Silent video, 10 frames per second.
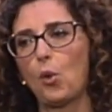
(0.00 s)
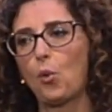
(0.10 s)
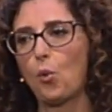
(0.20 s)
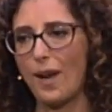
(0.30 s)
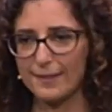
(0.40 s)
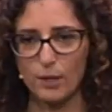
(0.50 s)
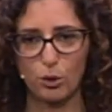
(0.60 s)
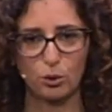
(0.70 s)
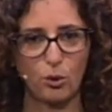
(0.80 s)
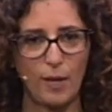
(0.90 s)
quasi
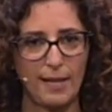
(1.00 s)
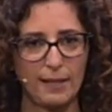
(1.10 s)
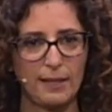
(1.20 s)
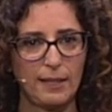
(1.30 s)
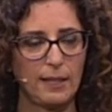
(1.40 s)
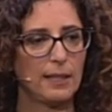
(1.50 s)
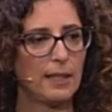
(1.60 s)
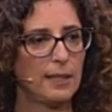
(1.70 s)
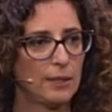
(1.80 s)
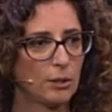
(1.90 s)
otto anni
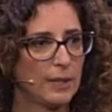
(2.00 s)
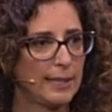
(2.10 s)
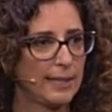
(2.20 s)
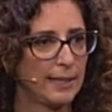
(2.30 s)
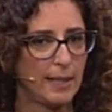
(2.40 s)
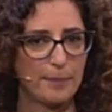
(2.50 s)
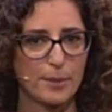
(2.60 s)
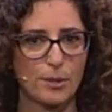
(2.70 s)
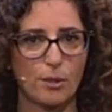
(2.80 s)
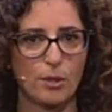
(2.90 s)
nell'isola di
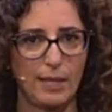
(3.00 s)
Calipso,